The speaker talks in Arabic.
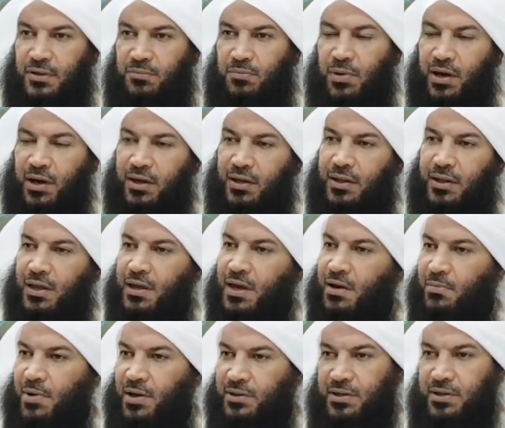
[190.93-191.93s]
بقية
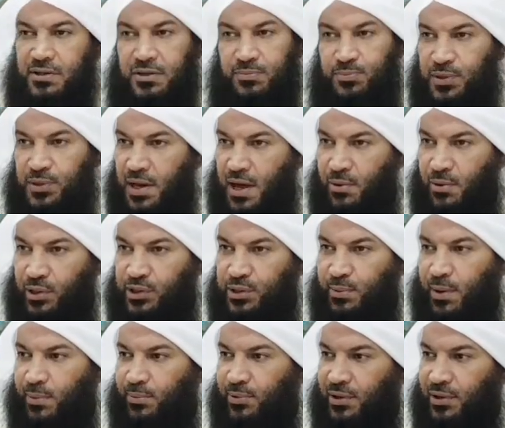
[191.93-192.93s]
الأيام ما تأتي ابتلاء
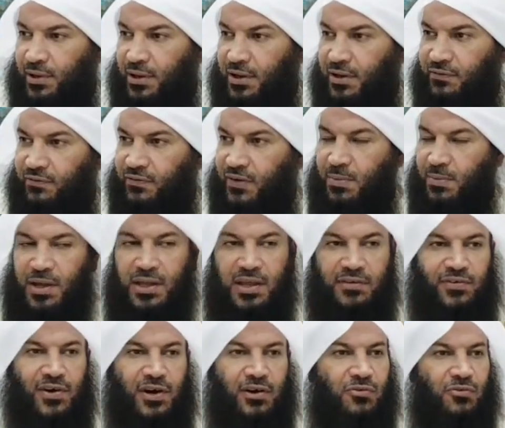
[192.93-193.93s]
واختبار من الله فماذا
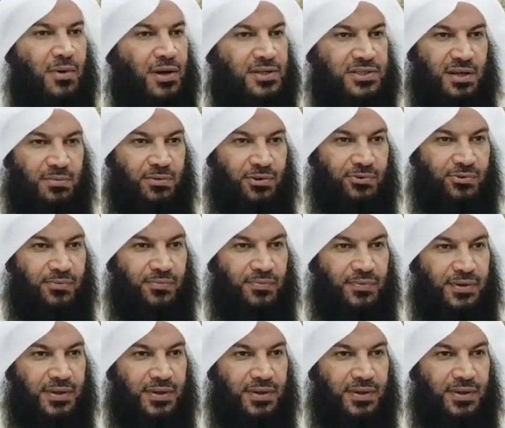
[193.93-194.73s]
فعلوا ما صبروا